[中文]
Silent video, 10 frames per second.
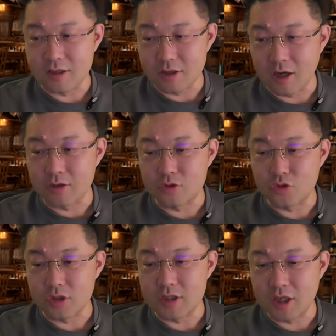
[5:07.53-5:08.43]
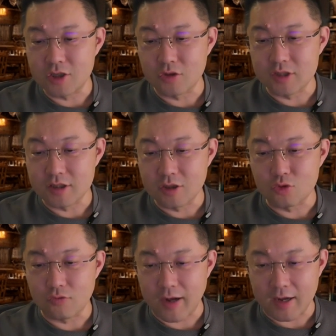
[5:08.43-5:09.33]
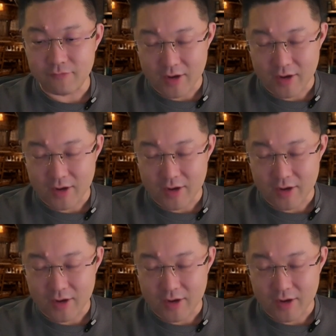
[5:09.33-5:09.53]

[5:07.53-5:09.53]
你就要去接受行政处罚、